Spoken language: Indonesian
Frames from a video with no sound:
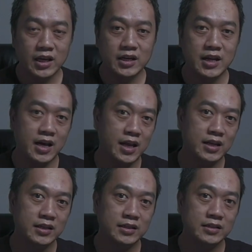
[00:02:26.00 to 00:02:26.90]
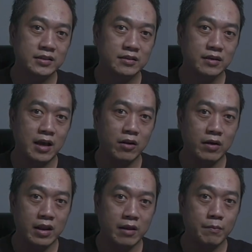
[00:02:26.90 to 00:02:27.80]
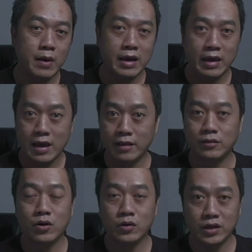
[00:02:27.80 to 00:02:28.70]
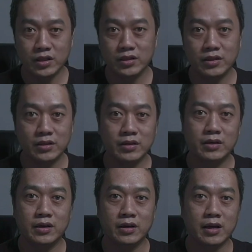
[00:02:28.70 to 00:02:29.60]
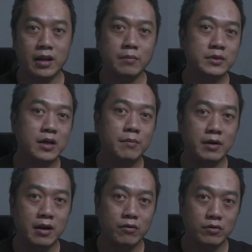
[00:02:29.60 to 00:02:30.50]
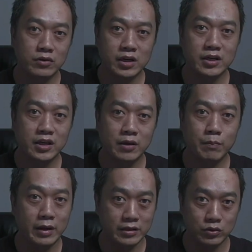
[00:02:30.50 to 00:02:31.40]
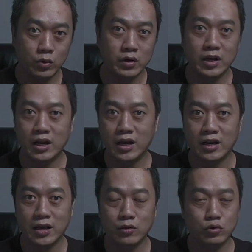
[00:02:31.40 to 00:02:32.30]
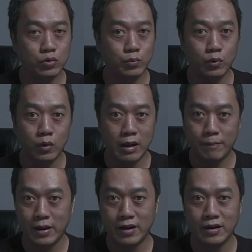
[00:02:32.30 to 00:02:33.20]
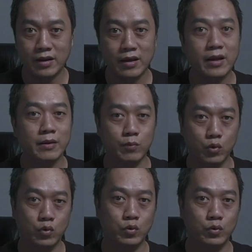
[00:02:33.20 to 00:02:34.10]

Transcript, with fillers: Dan kalau kalian pakai Android, uh, kalian bisa mendownloadnya di Play Store dengan harga 78.000.